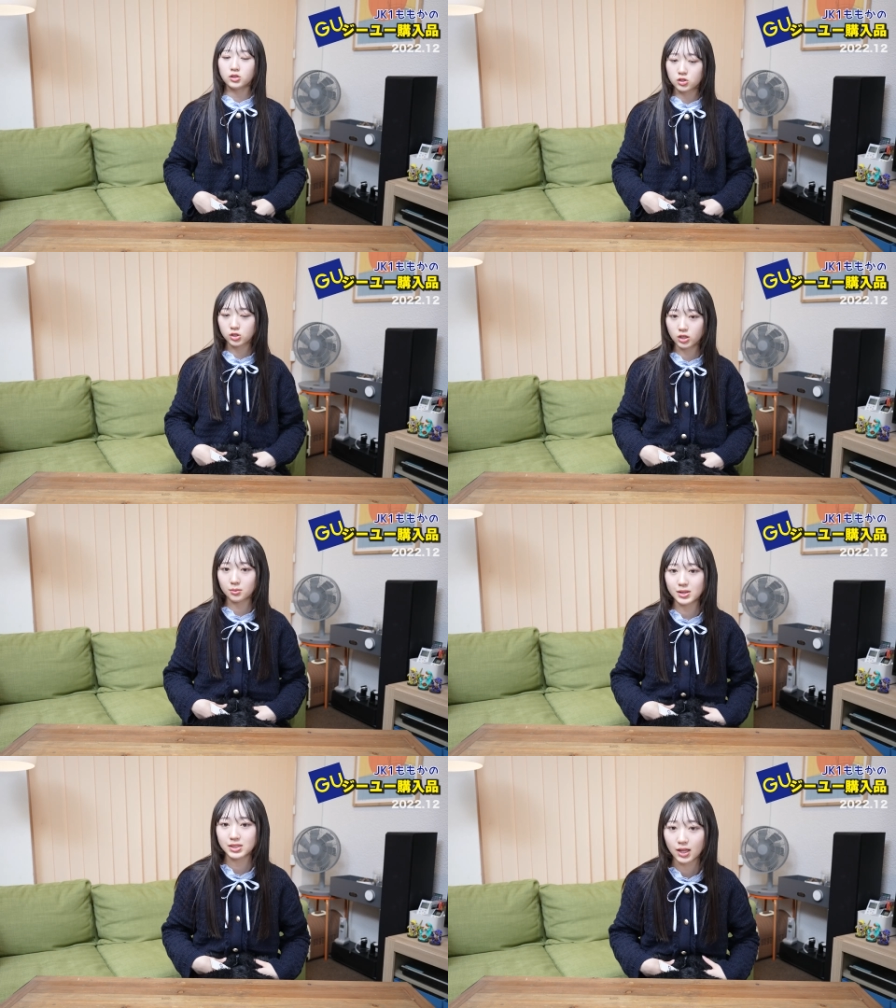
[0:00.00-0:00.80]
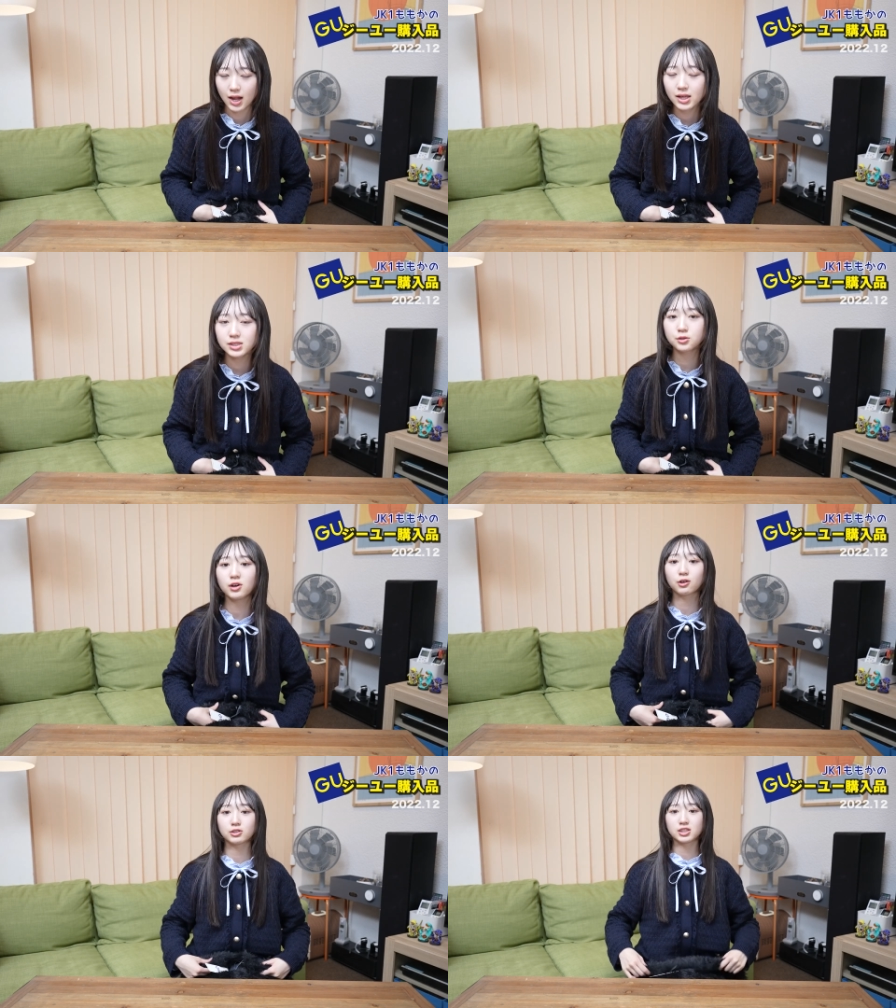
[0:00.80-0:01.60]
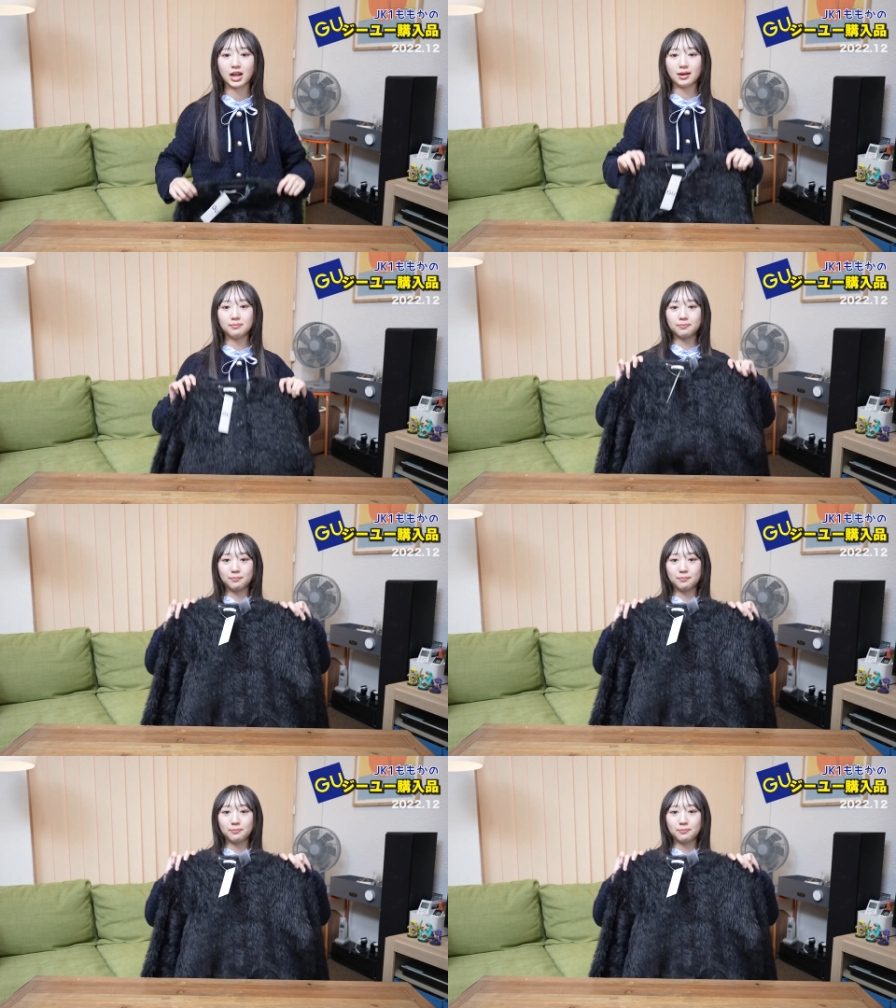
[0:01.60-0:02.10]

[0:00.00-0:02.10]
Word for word: 続きまして、ラストはこちら、